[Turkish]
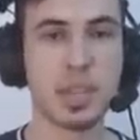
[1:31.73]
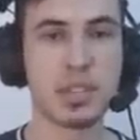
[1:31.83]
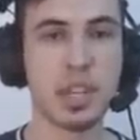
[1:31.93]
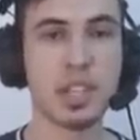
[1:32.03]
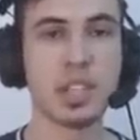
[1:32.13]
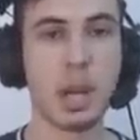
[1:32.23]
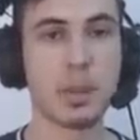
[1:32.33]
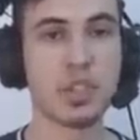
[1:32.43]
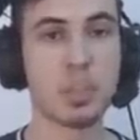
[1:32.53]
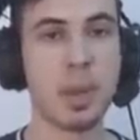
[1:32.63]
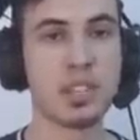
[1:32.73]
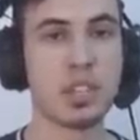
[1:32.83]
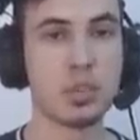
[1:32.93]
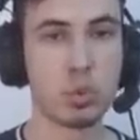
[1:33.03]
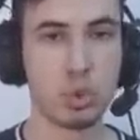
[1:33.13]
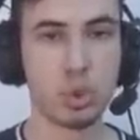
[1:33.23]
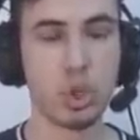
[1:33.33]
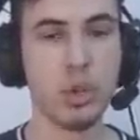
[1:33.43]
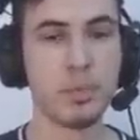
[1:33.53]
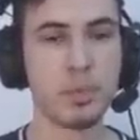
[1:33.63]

metre kalp atış menziliniz düşüyor.